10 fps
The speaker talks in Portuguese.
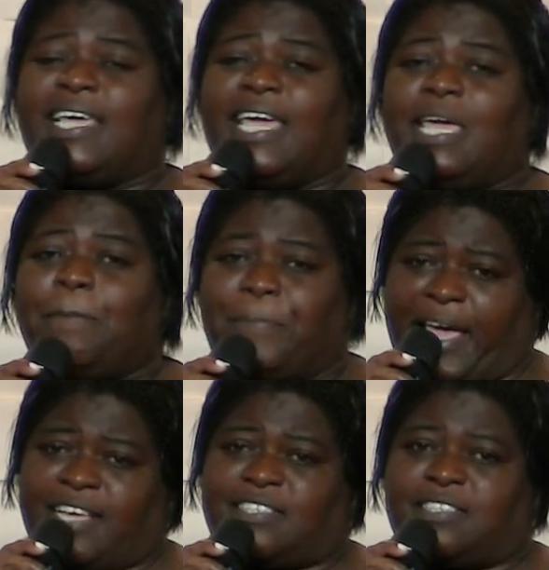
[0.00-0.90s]

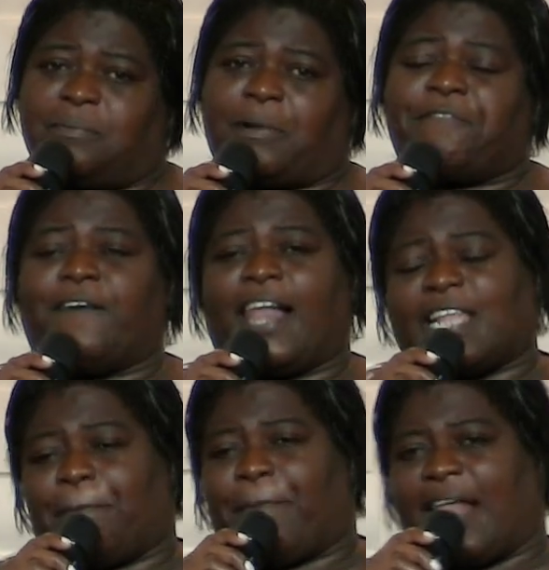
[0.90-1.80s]
ímpias para falar
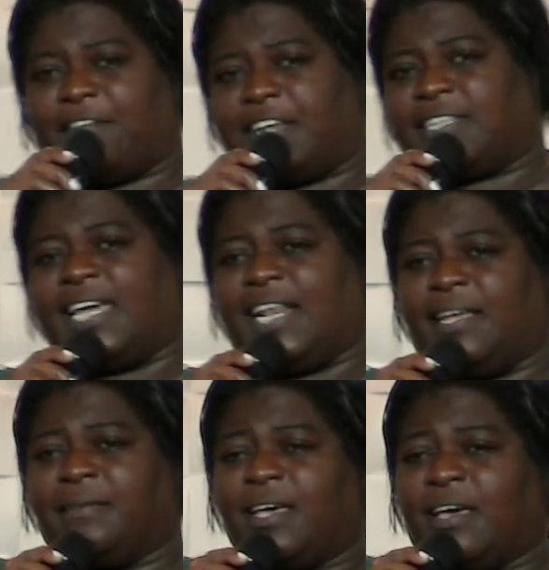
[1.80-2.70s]
da palavra dele.